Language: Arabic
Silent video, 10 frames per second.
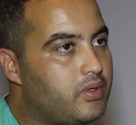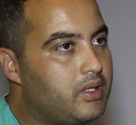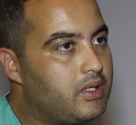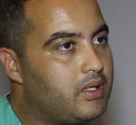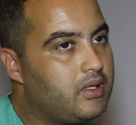في
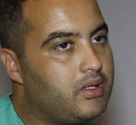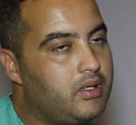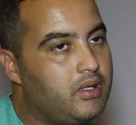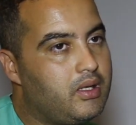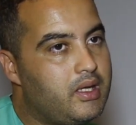
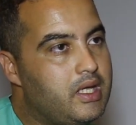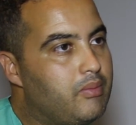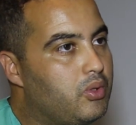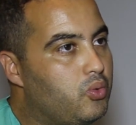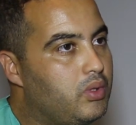الايام
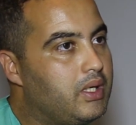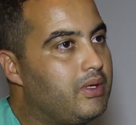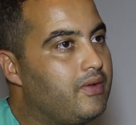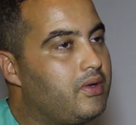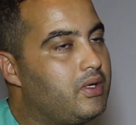الاولى
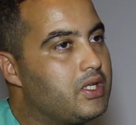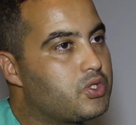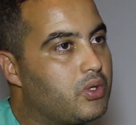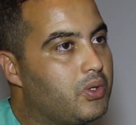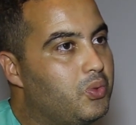ولا في
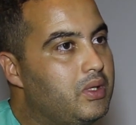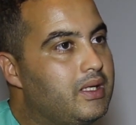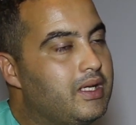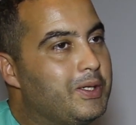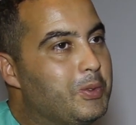الاشهر الاولى